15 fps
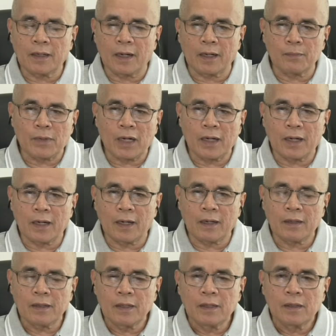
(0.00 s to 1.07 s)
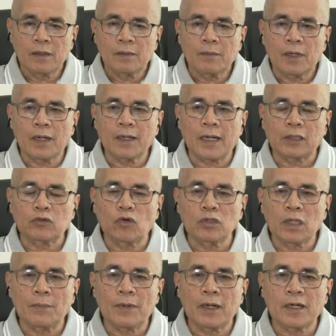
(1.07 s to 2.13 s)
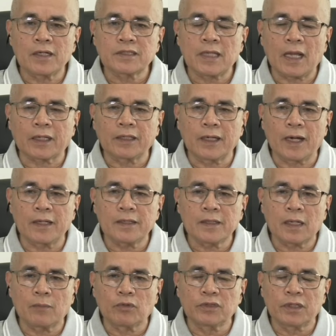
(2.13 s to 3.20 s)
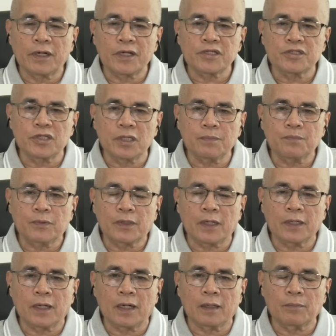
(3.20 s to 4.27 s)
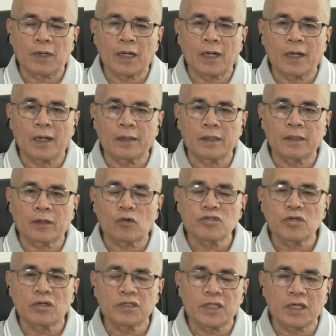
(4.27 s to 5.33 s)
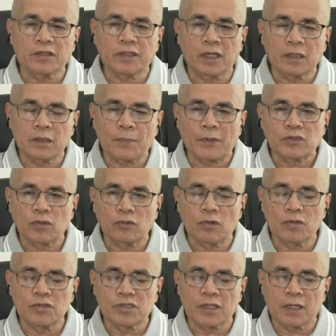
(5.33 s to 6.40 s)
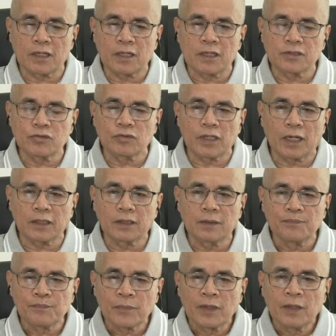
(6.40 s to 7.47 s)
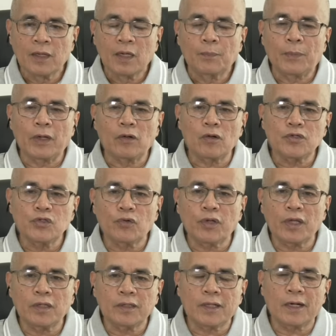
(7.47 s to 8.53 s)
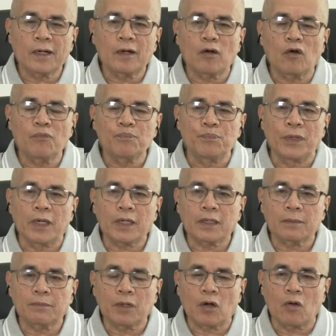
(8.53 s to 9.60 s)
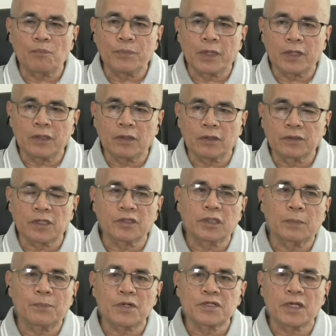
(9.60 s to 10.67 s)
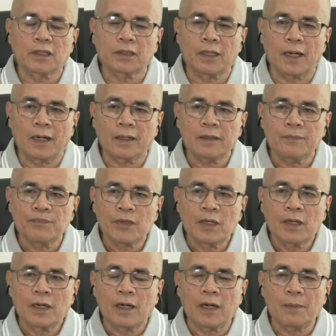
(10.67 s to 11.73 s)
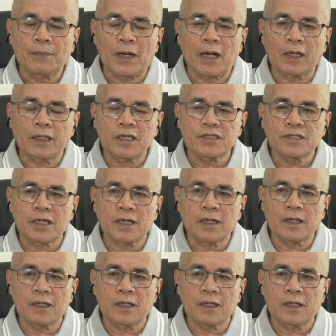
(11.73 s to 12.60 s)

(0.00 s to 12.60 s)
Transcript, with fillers: ang mga ang aton nga mga salakyan nga modernized jeep kag ang mga consolidated sa pagsulod sa syudad pero during the off peak off period 30% lang uh, paagi sa